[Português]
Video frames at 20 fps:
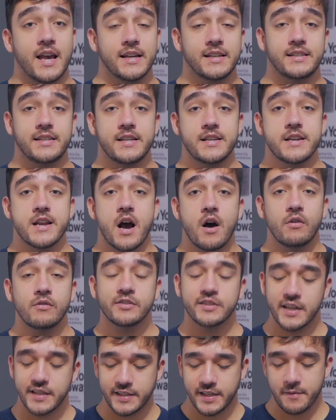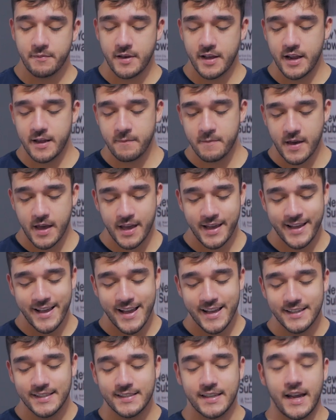Se não os receberem bem,
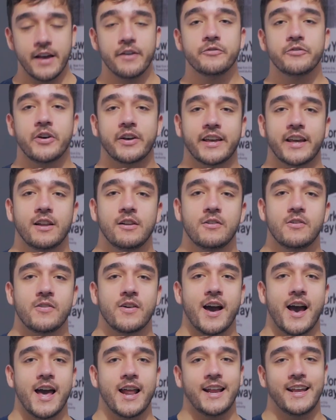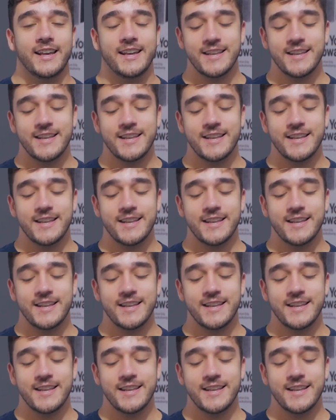saiam daquele lugar